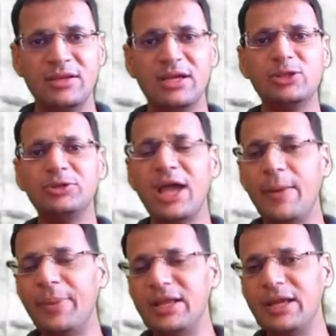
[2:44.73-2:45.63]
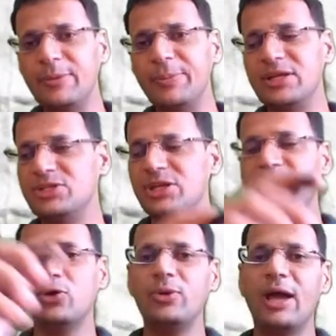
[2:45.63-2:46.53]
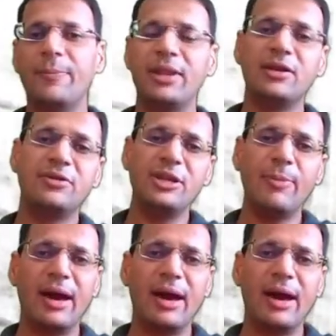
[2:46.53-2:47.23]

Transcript: ठीक है तो यहाँ पर एक पिक्चर देखो यहाँ पर एक ट्री